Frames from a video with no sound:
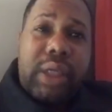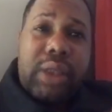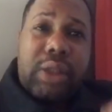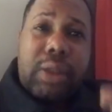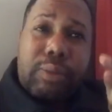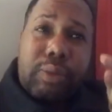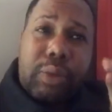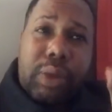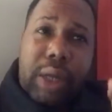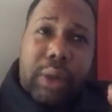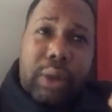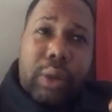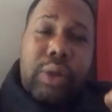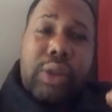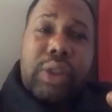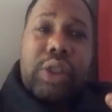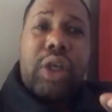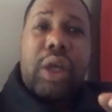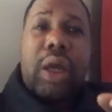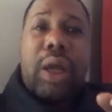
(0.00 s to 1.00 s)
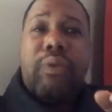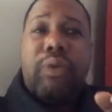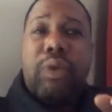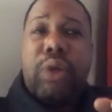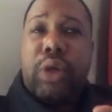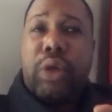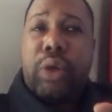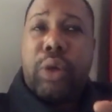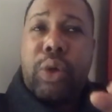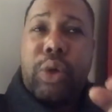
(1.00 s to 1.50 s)
C'est pour cela que le Seigneur a
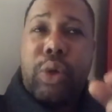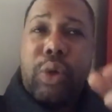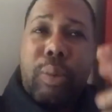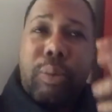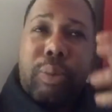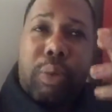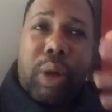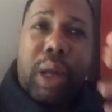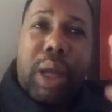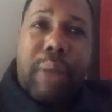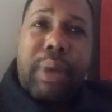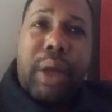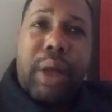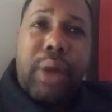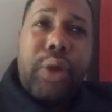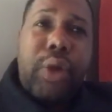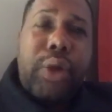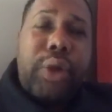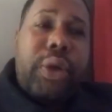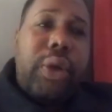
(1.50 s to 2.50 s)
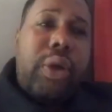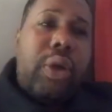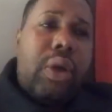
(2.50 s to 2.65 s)
voulu que le programme ait lieu.